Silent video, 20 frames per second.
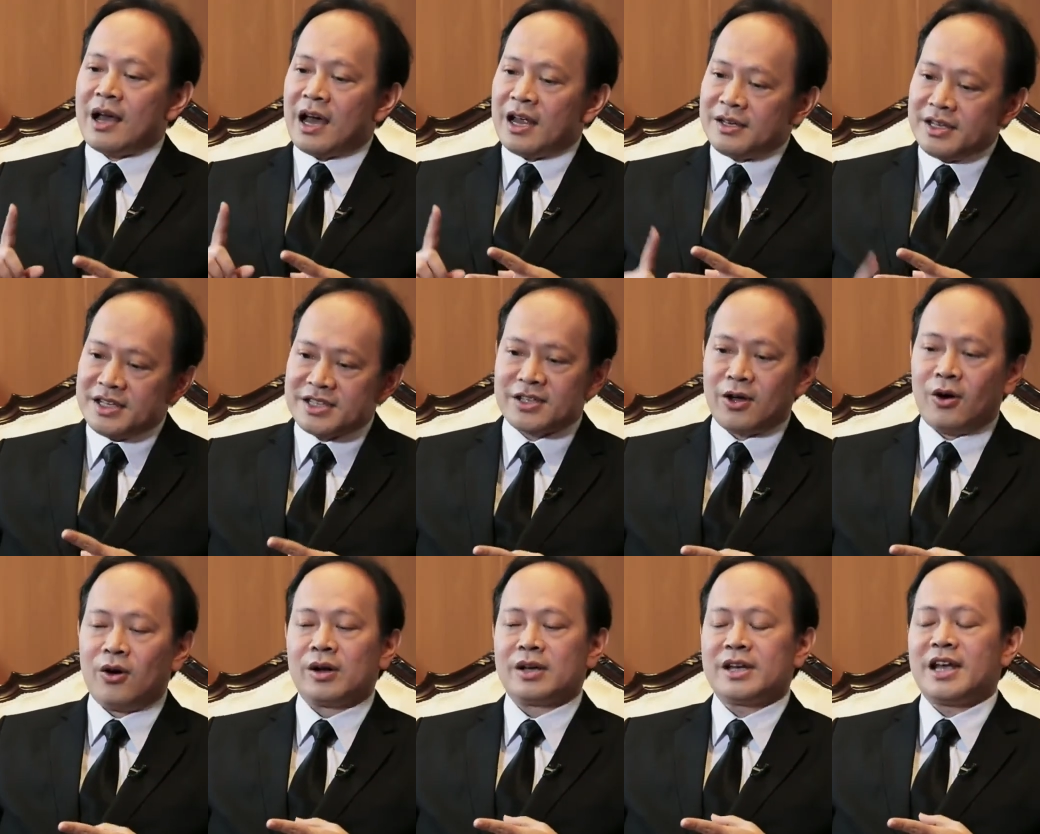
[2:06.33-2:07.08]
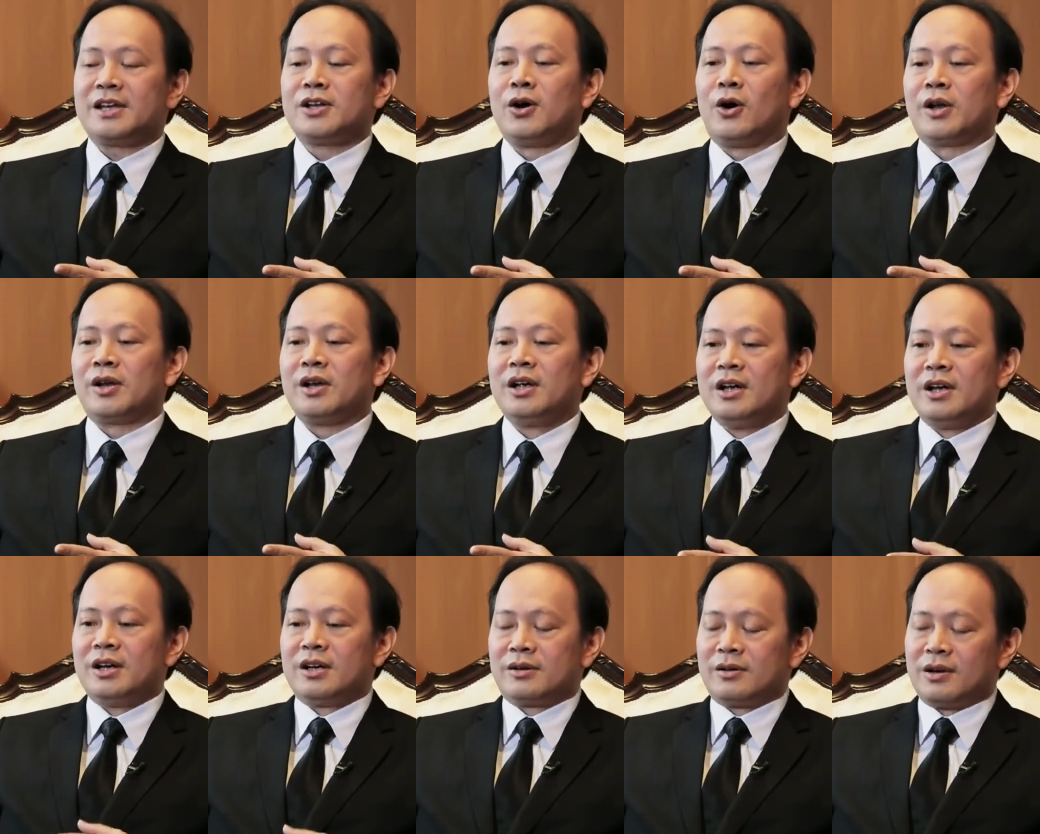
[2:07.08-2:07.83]
อันที่ 2 แน่นอน
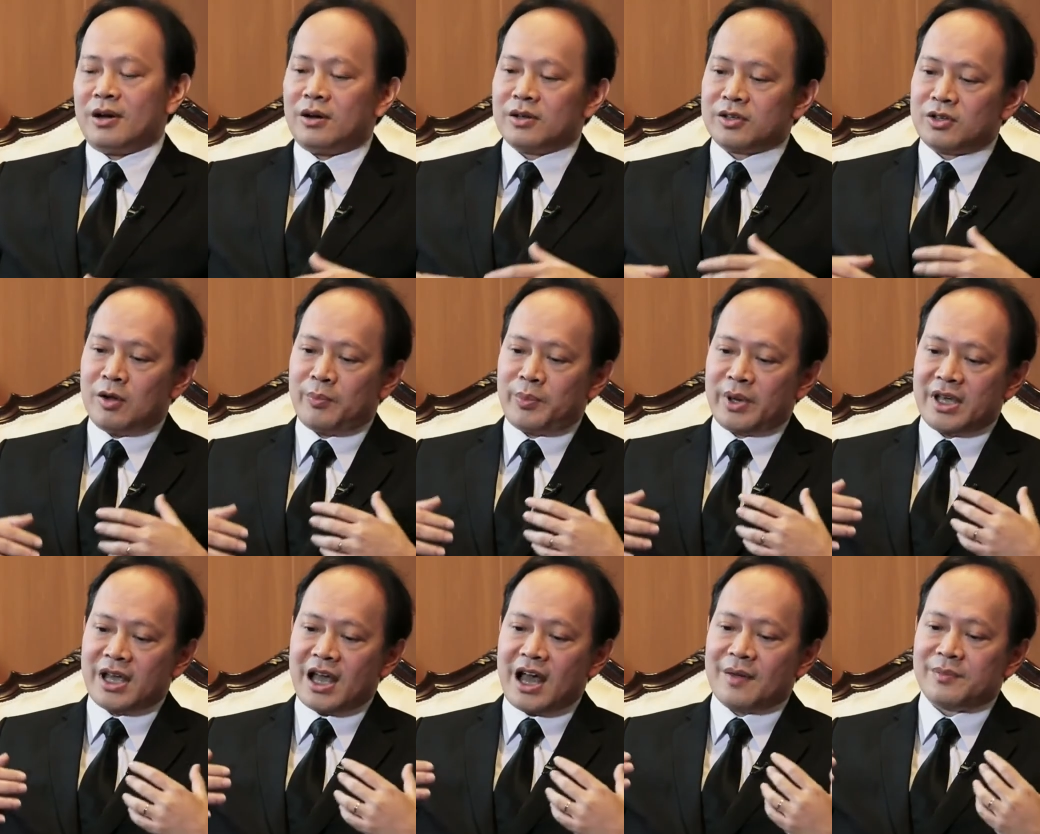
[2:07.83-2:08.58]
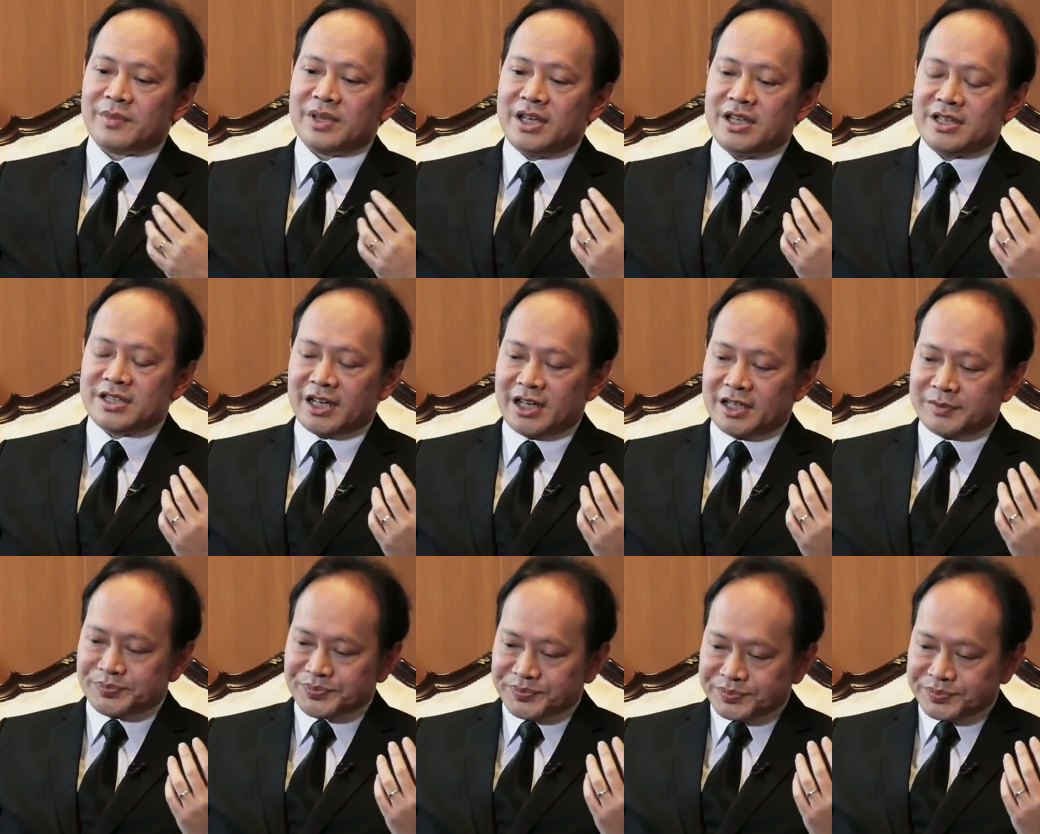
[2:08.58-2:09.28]
เราก็ต้องพยายามที่จะ